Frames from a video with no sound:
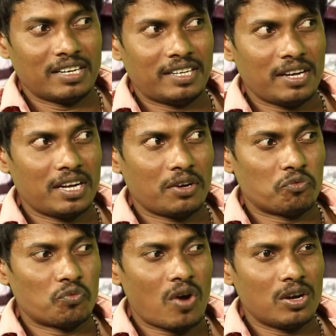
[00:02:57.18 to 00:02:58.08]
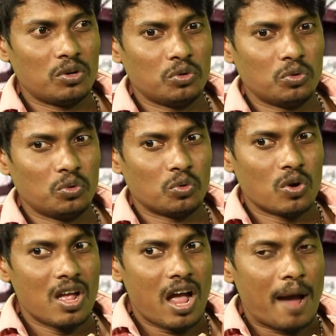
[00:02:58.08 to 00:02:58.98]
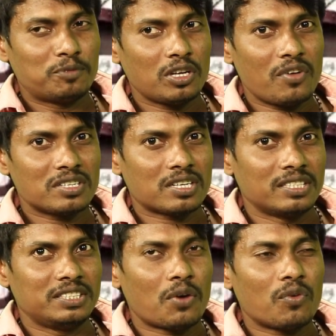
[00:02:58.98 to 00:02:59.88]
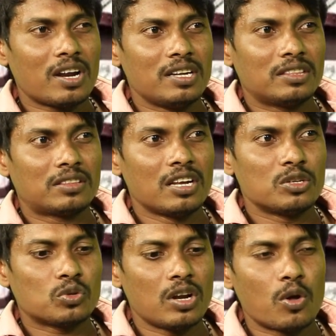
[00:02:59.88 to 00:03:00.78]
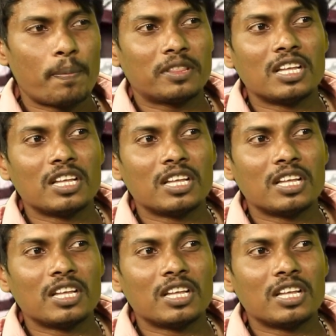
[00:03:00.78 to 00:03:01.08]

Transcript: అంటే వాళ్ళు అబ్జర్వేషన్ ఎవరని తెలుసుకునే లోపే